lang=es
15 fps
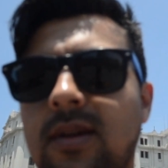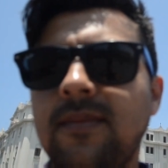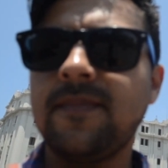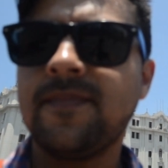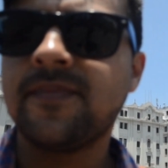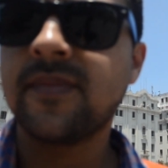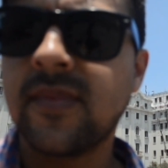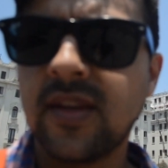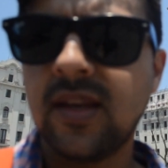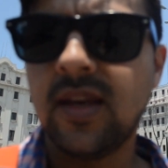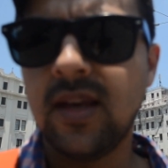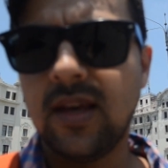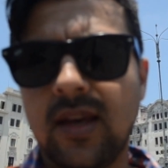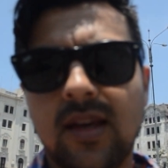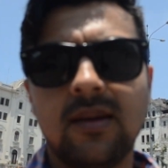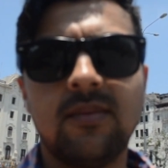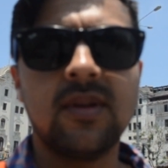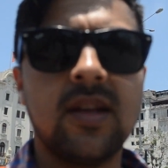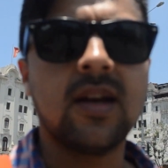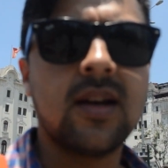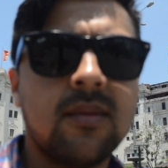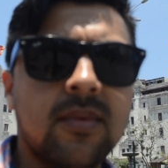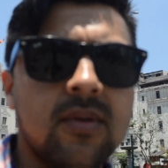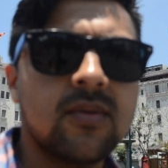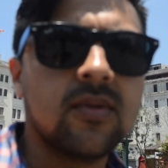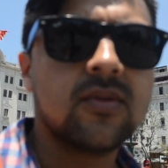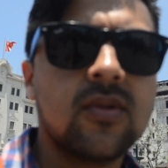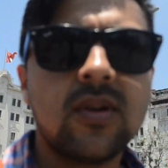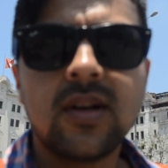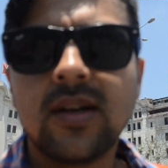Eh, vine a cambiar
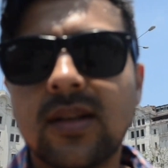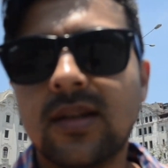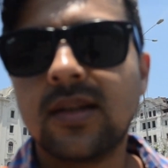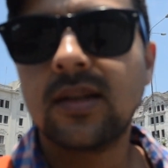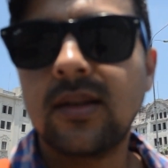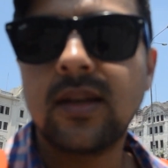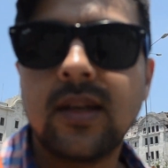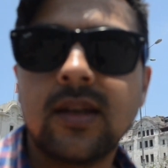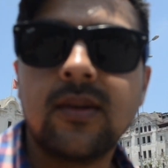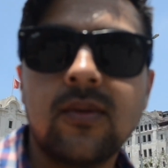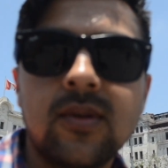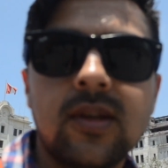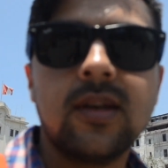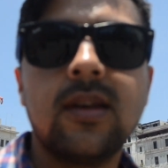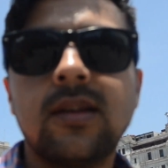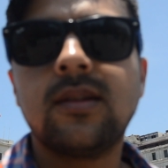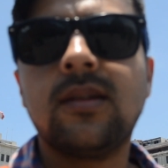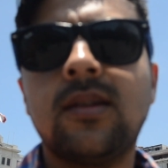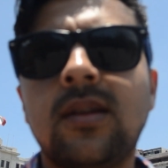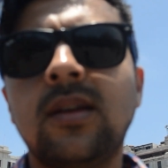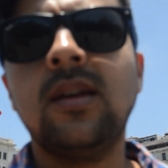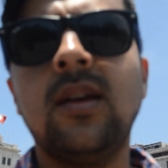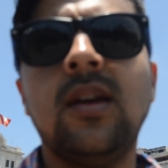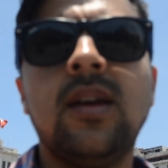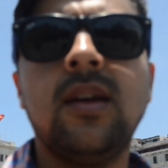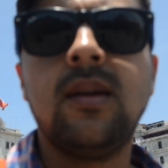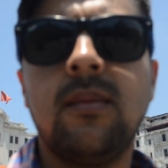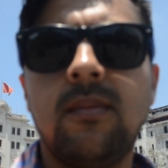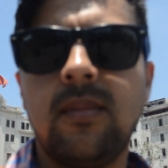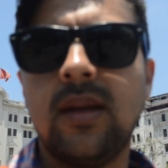unos dólares. Eh, hoy es
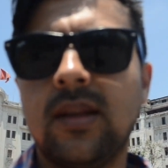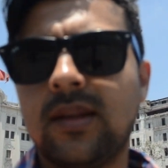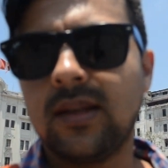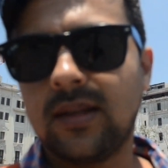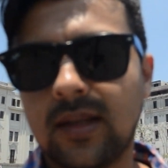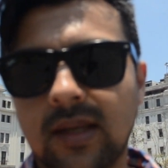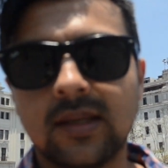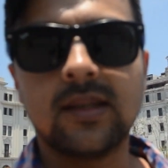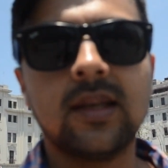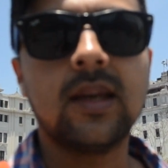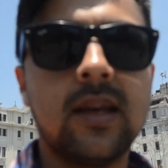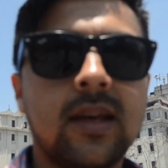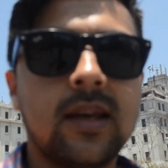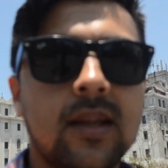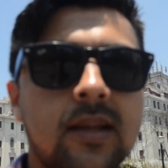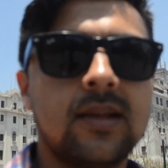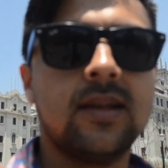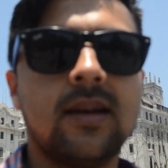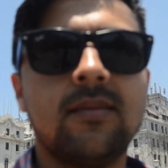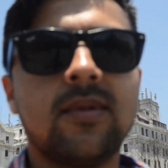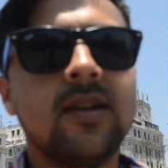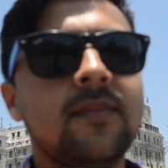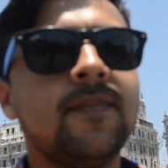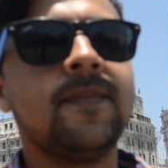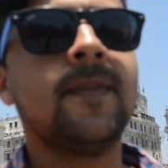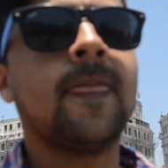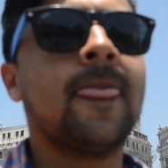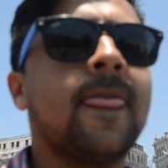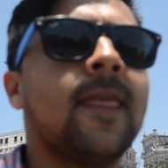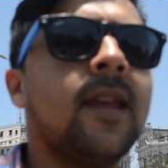26 de diciembre.
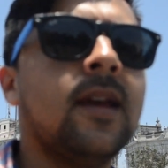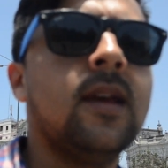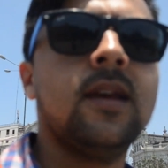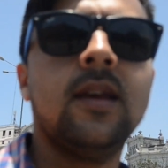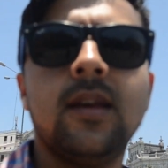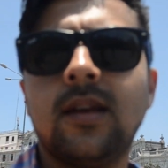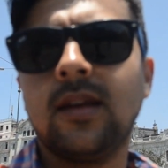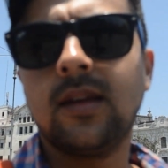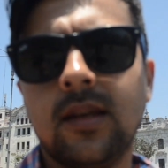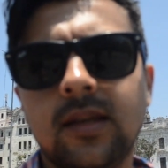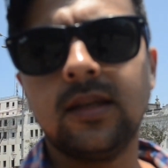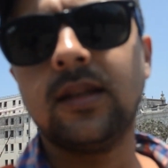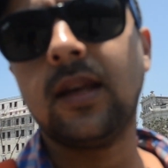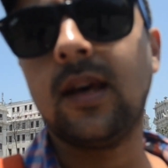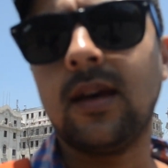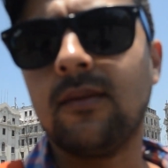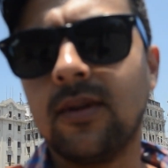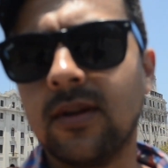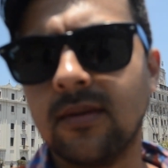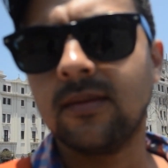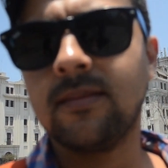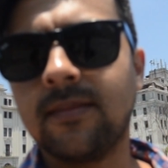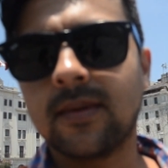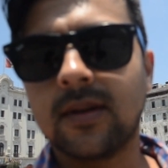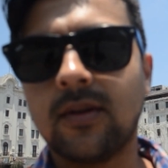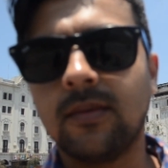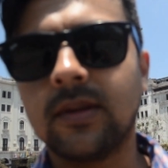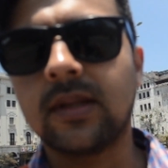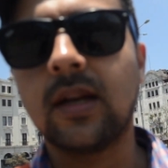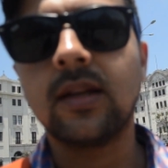Y nada, bueno,
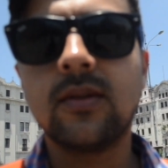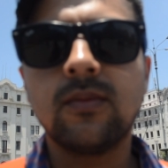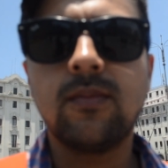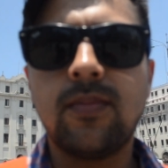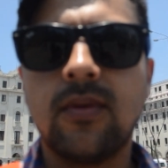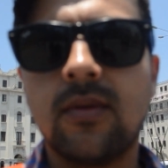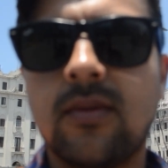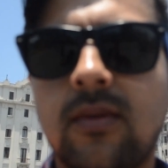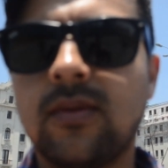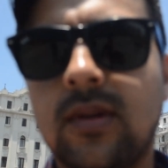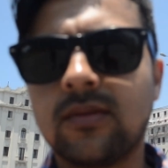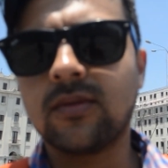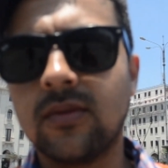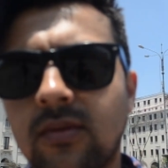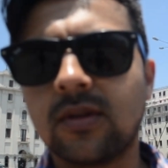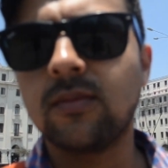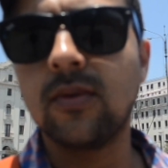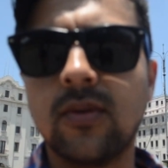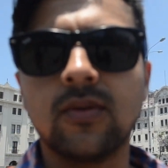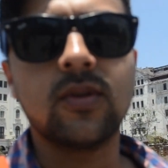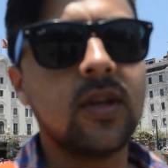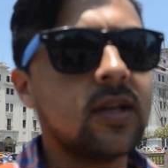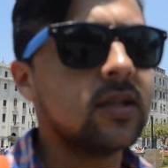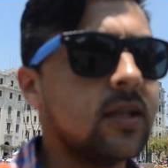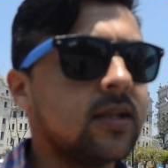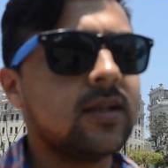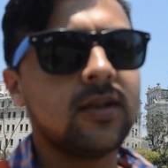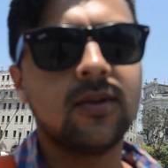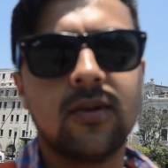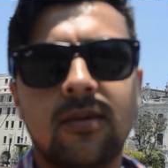comentarles un poco, estos últimos dos días han
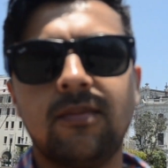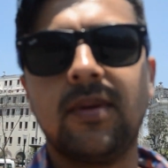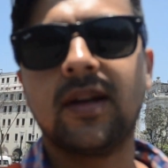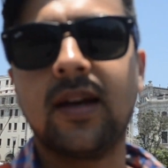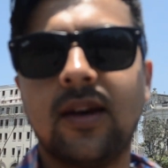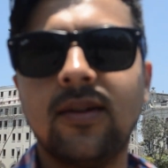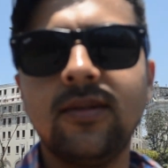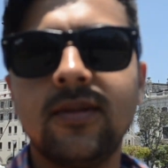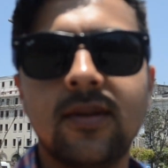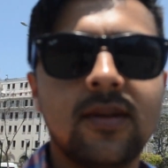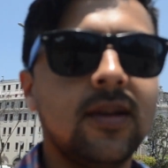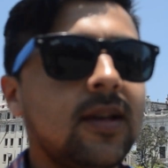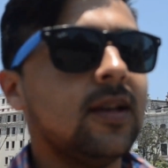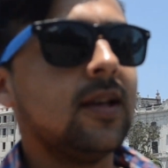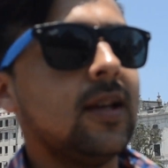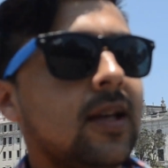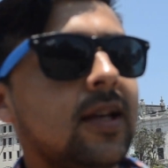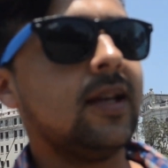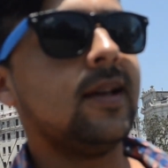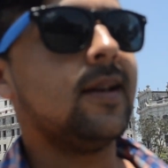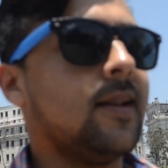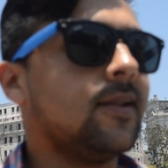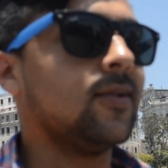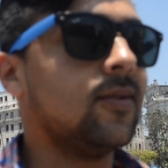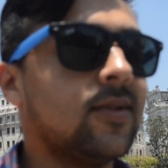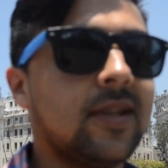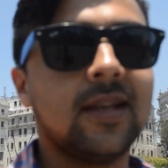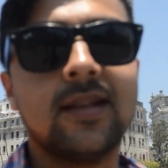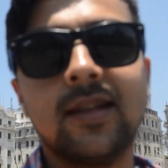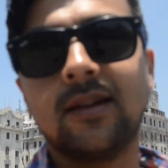sido complicados. Eh, dos
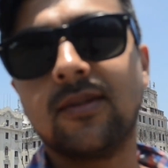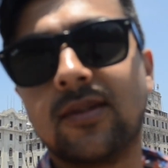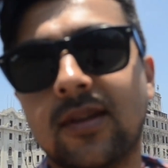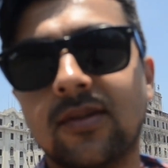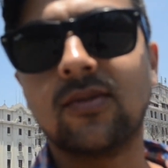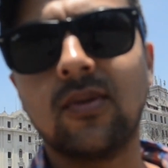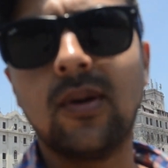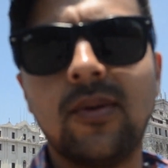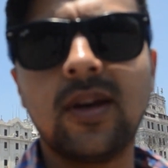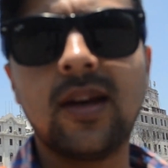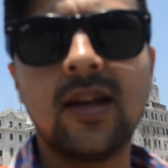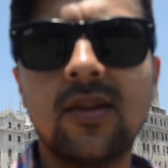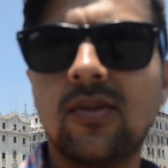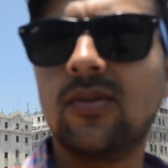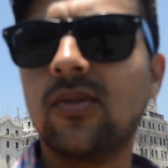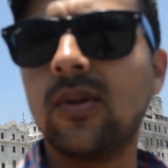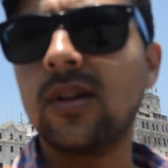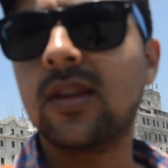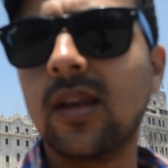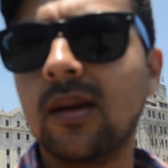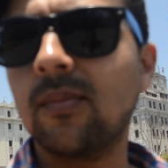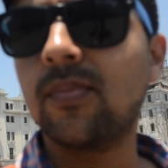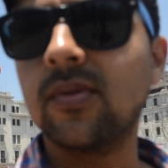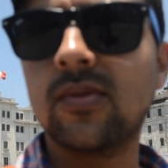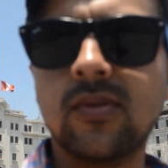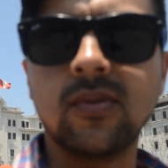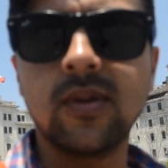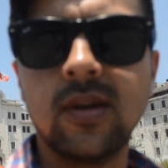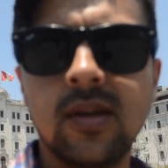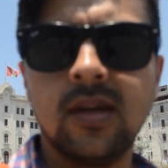días en los que estuve viajando todo el tiempo,
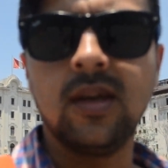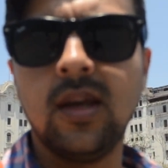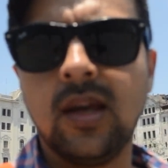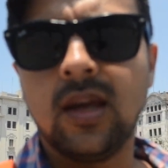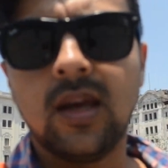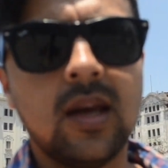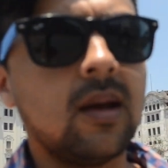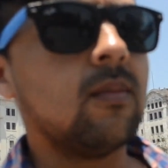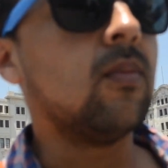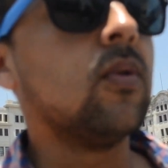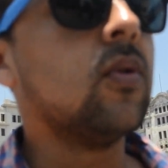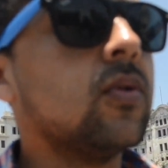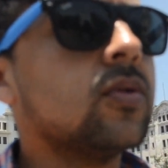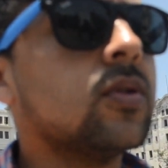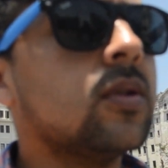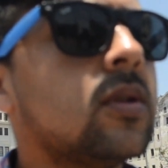estuve en bus.